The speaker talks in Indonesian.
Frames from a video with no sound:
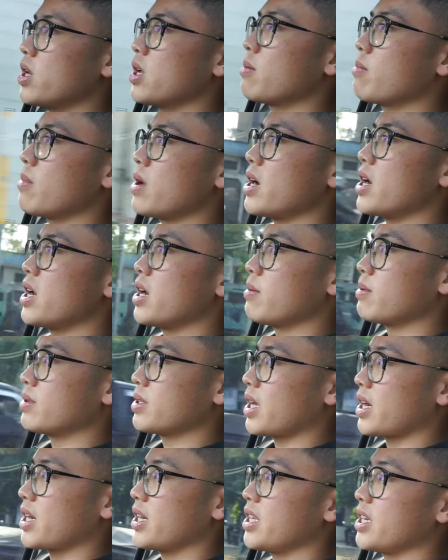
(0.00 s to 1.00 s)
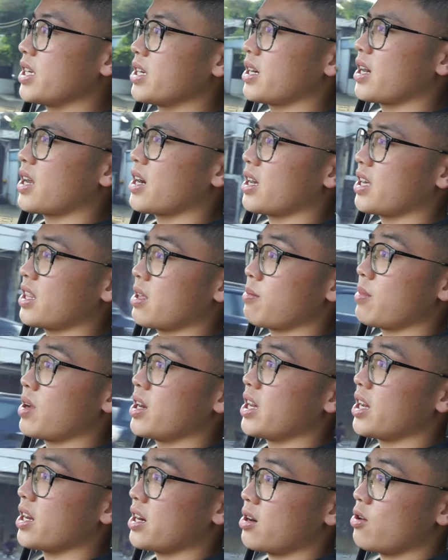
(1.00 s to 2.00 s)
yang badannya besar ini karena kita
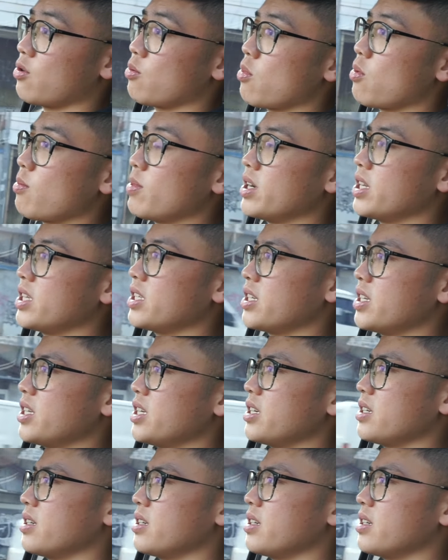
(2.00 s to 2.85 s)
bandingkan kedua mobil ini jadi